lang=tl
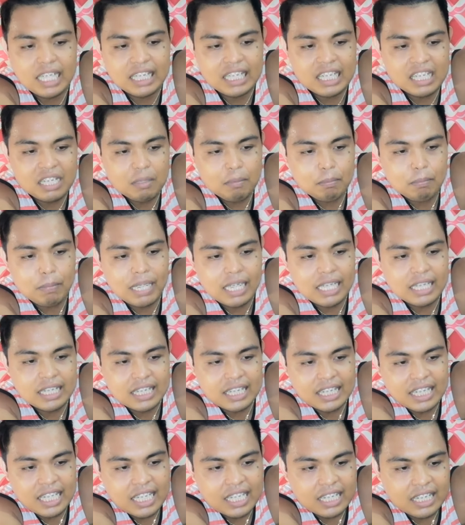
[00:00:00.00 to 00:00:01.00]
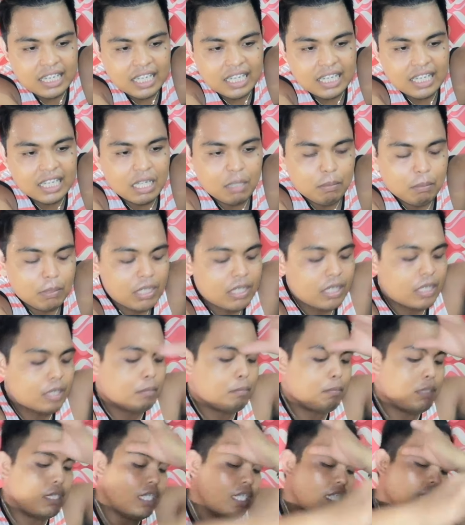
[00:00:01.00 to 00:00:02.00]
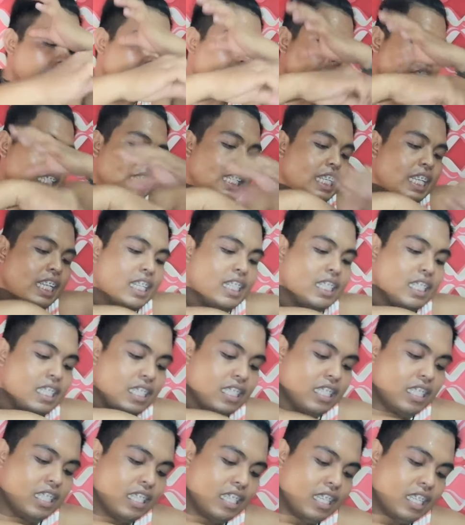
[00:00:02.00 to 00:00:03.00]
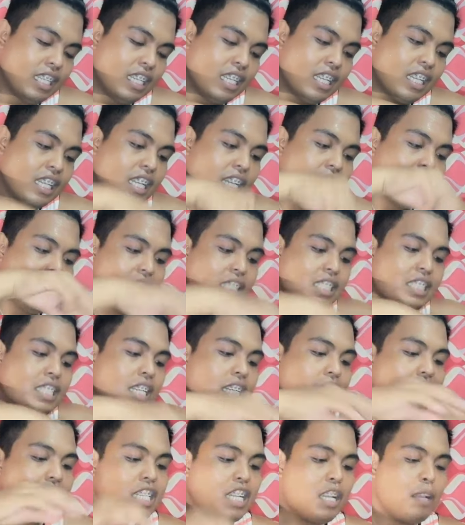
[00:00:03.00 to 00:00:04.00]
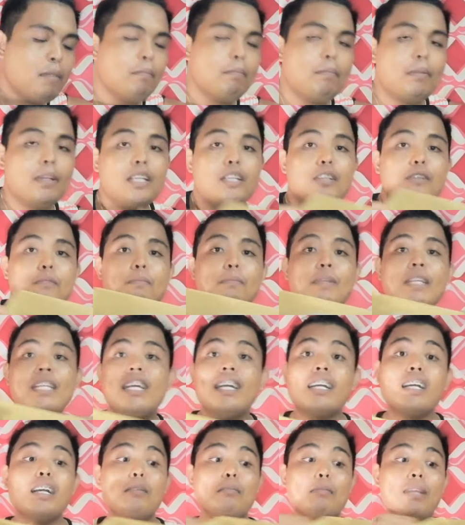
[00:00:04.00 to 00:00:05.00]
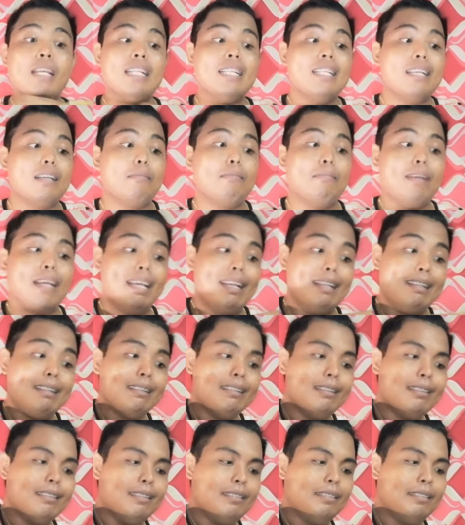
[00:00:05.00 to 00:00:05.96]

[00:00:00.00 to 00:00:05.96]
natin yung plastic kasi kasama sa binili natin. Tsaka syempre yung pinaka main event.